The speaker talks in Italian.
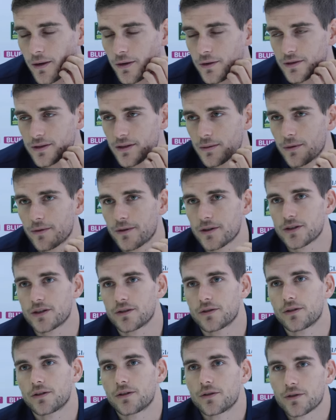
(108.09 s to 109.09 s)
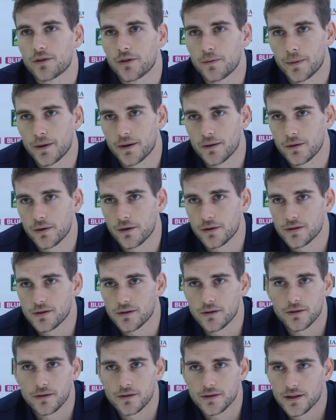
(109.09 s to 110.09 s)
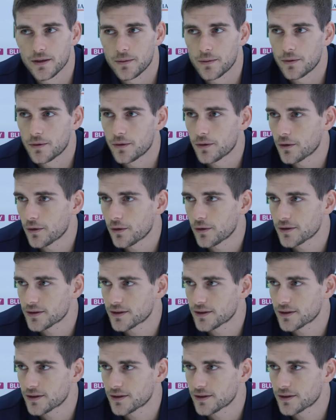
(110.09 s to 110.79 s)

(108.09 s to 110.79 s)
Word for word: noi stiamo facendo il nostro percorso, stiamo,